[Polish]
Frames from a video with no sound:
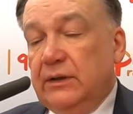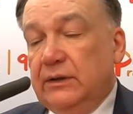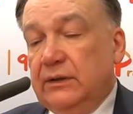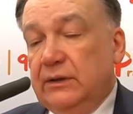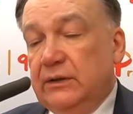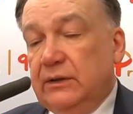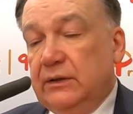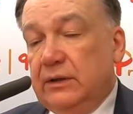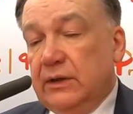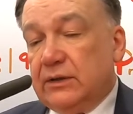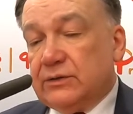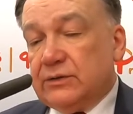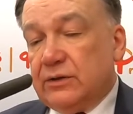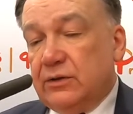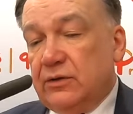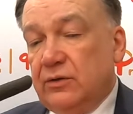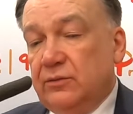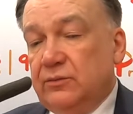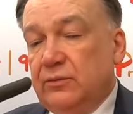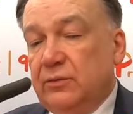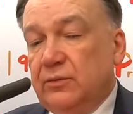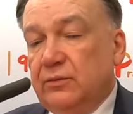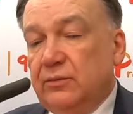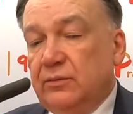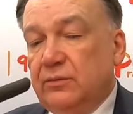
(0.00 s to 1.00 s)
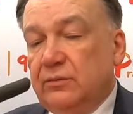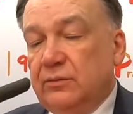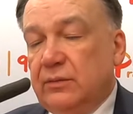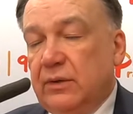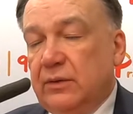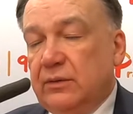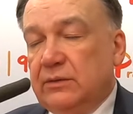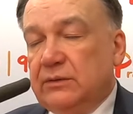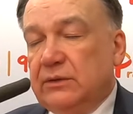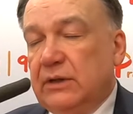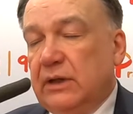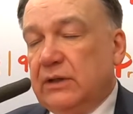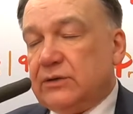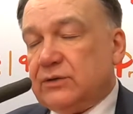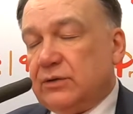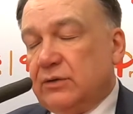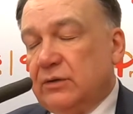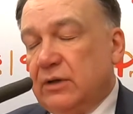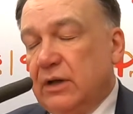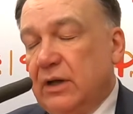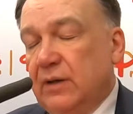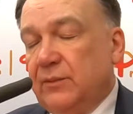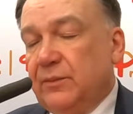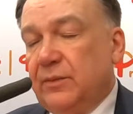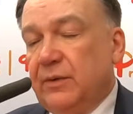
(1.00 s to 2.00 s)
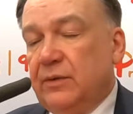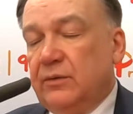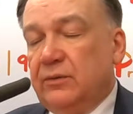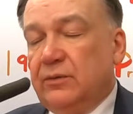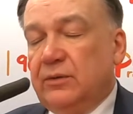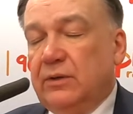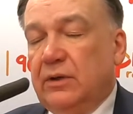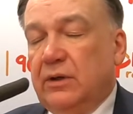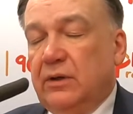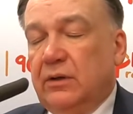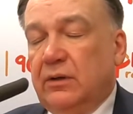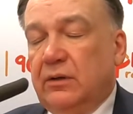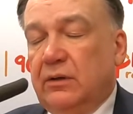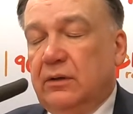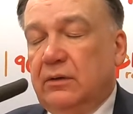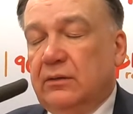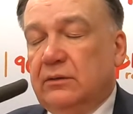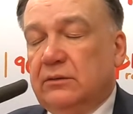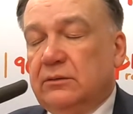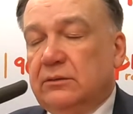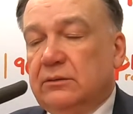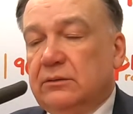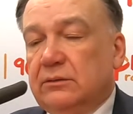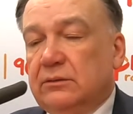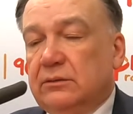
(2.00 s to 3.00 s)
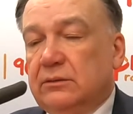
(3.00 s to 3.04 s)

I dlaczego, my, dlaczego ja apeluję o